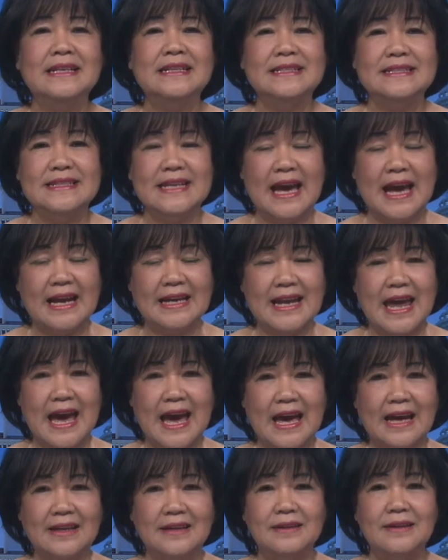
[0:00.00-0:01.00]
chán
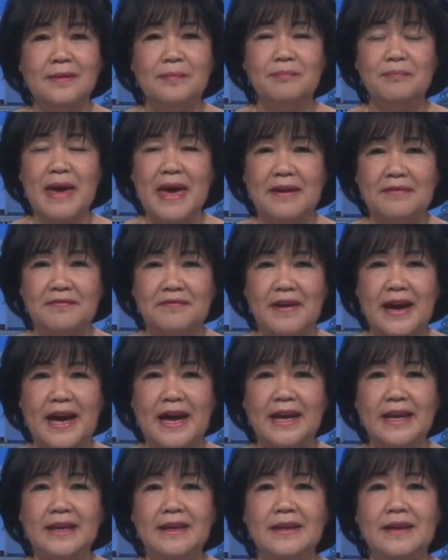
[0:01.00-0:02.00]
đảng, bè
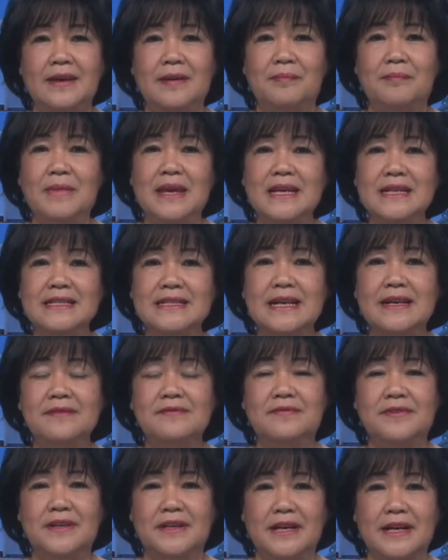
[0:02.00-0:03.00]
phái, biến chất
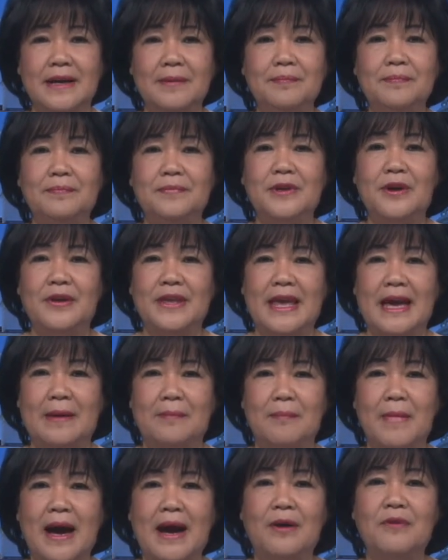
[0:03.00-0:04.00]
vượt cấp do nhà
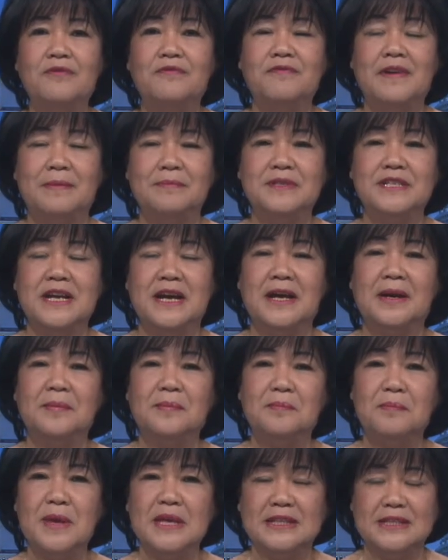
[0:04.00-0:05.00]
báo Phạm Trần
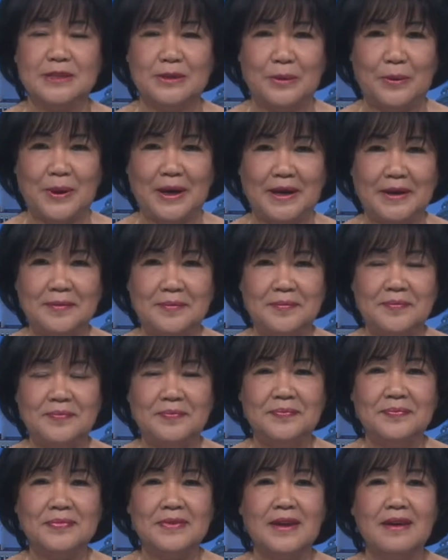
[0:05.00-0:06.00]
biên soạn.
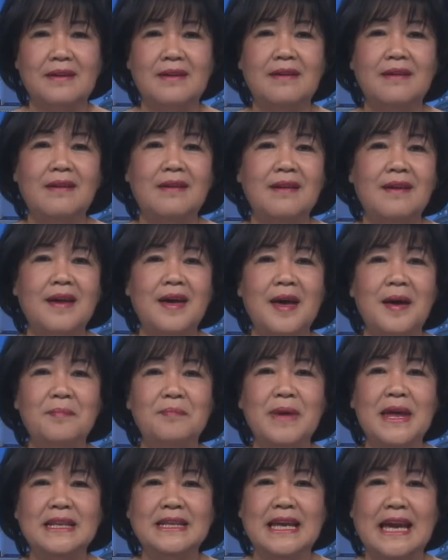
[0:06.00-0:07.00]

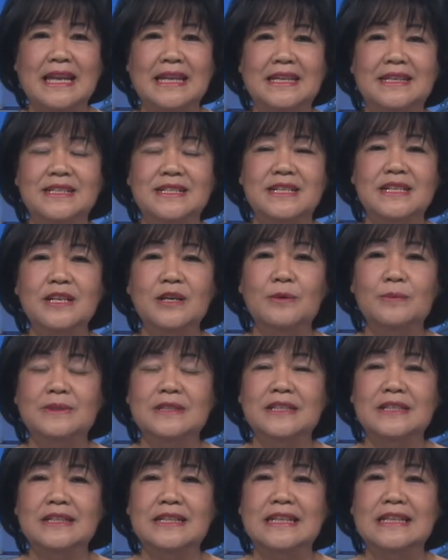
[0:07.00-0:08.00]
Bên cạnh chứng ung
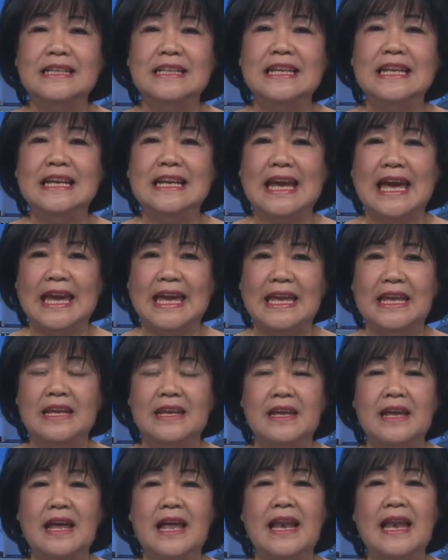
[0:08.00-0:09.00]
thư kinh niên này
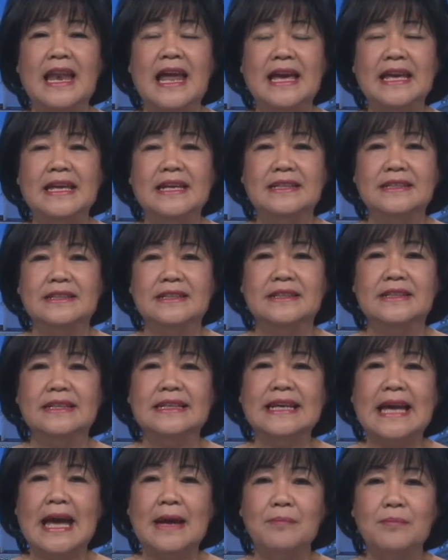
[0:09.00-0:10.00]
là hiện tượng
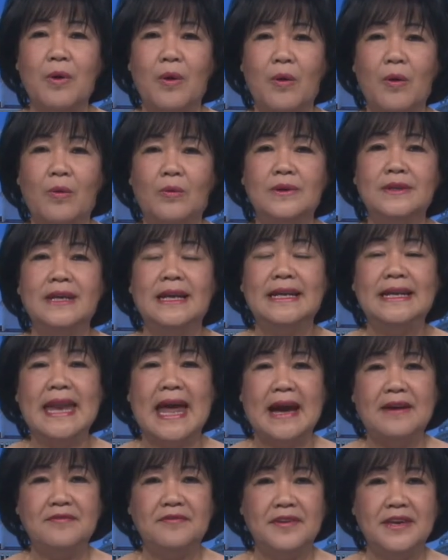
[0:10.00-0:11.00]
cán bộ,
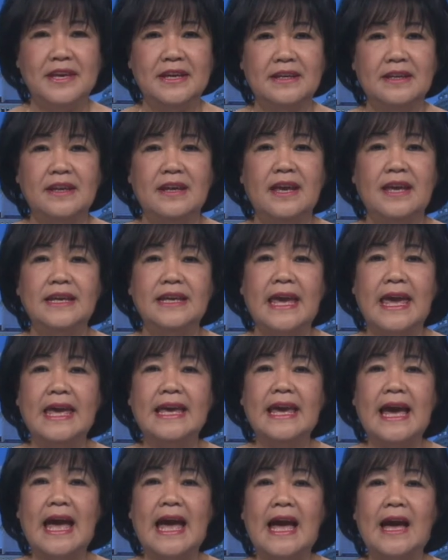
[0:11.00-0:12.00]
đảng viên, kể
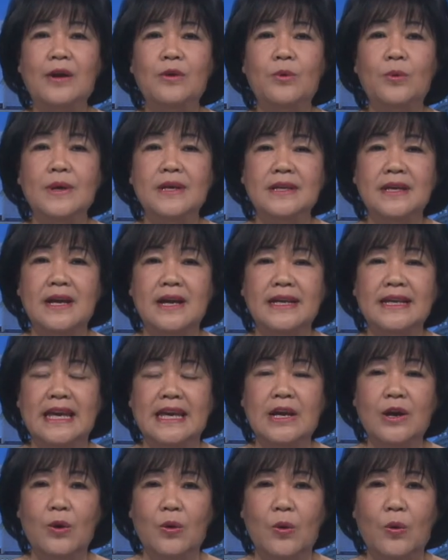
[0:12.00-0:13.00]
cả quân nhân
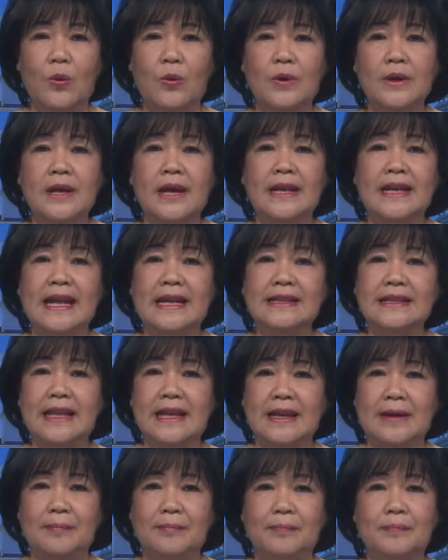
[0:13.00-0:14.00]
nghỉ hưu đã
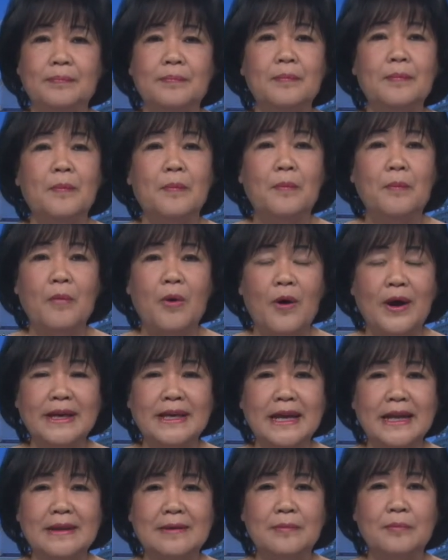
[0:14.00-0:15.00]
tìm mọi
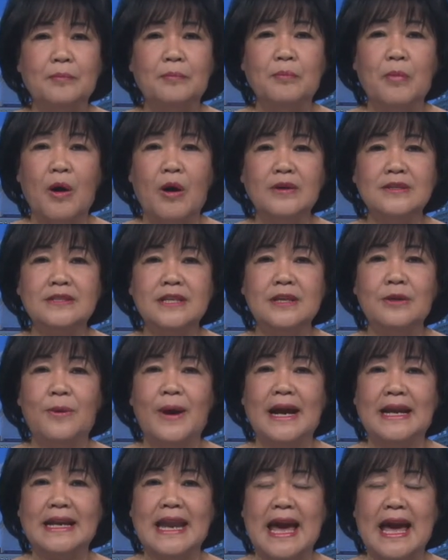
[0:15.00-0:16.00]
cách bỏ sinh
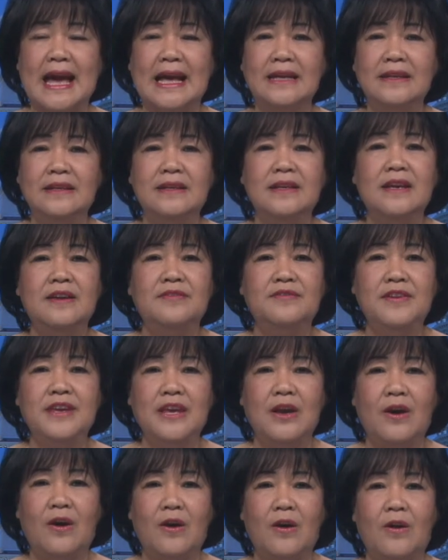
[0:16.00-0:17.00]
hoạt đảng
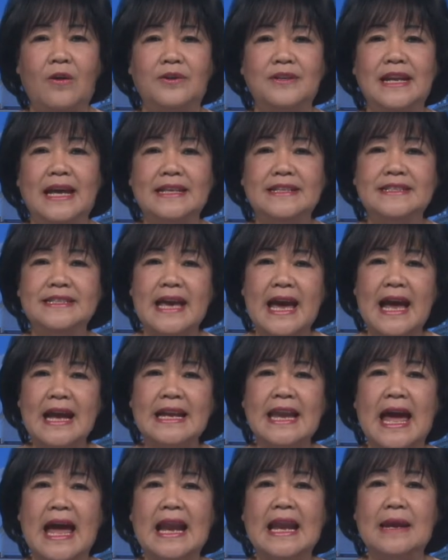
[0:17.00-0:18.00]
vì họ đã chán
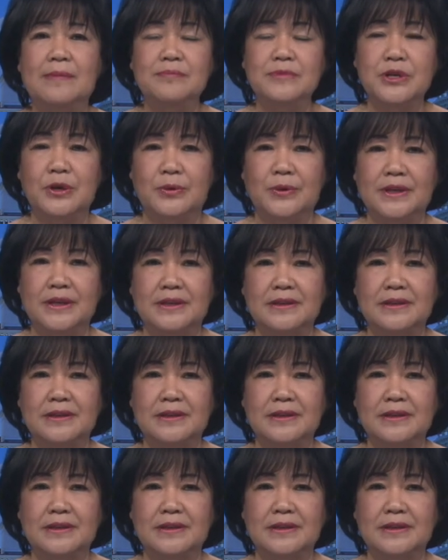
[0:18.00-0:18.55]
đảng lắm rồi.